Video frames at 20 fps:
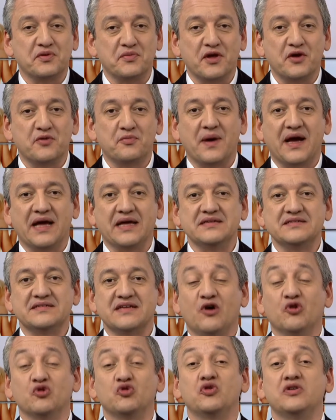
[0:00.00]
país a
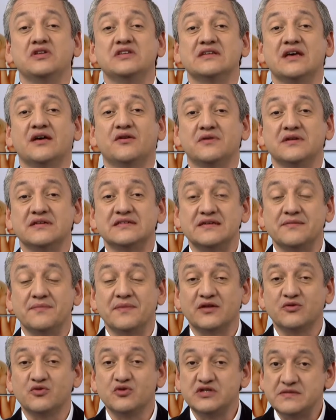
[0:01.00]
autorizar o
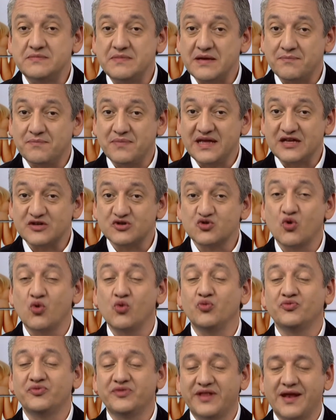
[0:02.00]
nascimento de bebês com
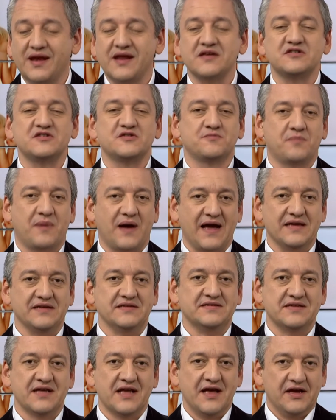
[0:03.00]
três
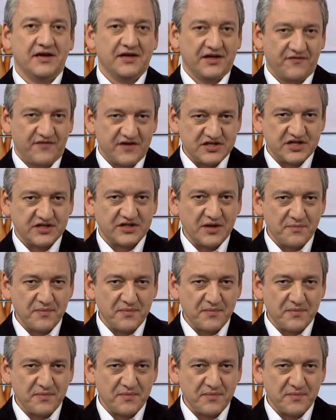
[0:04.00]
pais. E veja também,